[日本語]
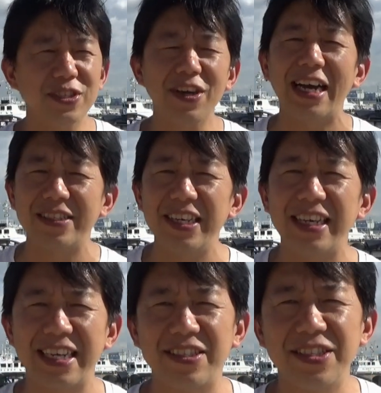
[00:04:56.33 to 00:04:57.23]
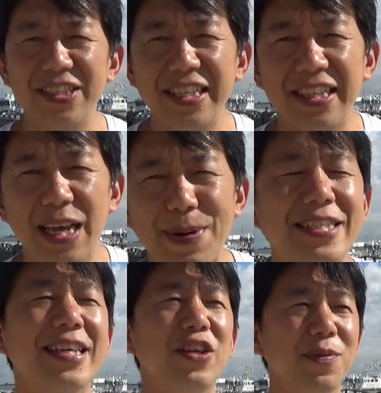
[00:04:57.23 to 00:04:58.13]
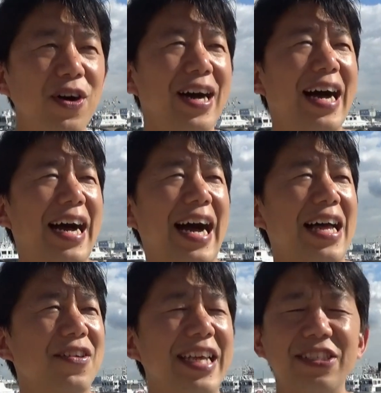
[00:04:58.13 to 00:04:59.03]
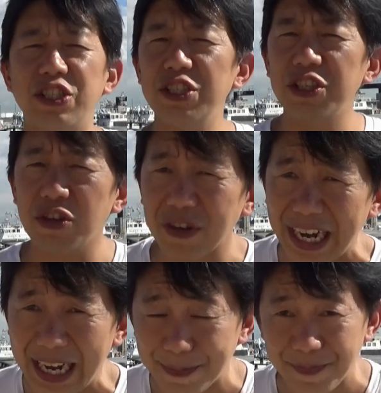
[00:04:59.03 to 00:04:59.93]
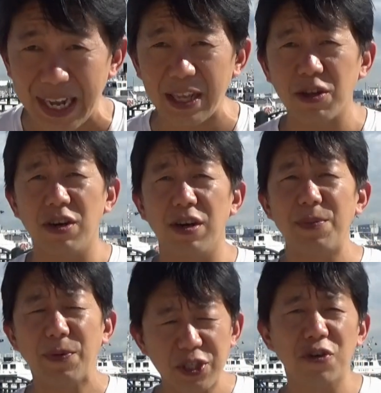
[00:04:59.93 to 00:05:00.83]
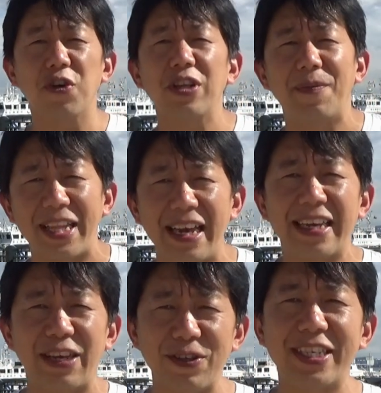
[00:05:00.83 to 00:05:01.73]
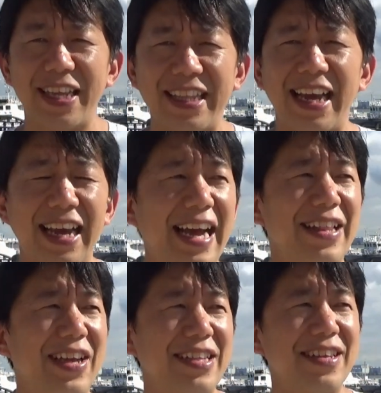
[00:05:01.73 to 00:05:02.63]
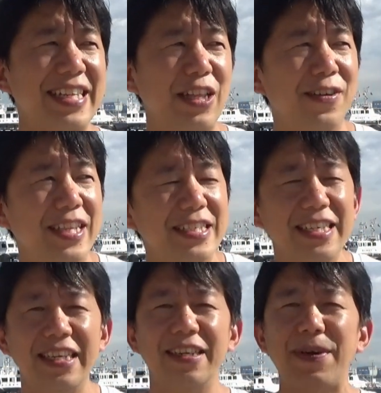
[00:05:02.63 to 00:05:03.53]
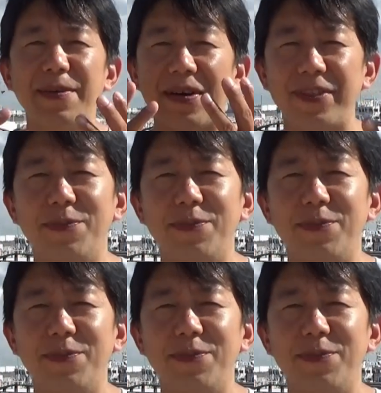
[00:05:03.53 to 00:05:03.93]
のすごい暑い日が続いてますけども、熱中症とか、あと、もちろんコロナもね、気をつけてやってください。私、今、